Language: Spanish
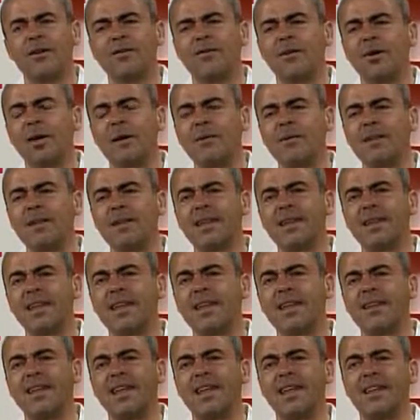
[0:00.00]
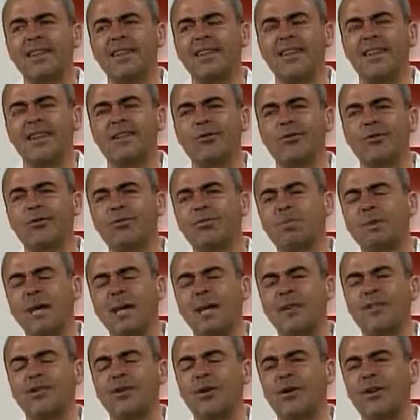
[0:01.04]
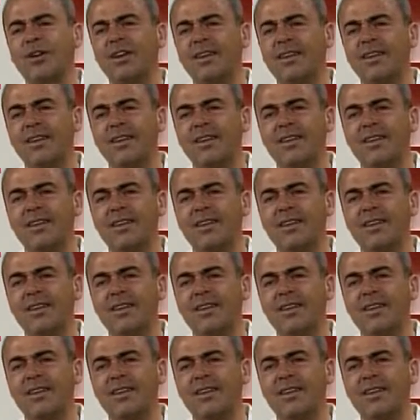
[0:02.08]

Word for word: solamente de, de, de tu inspiración y,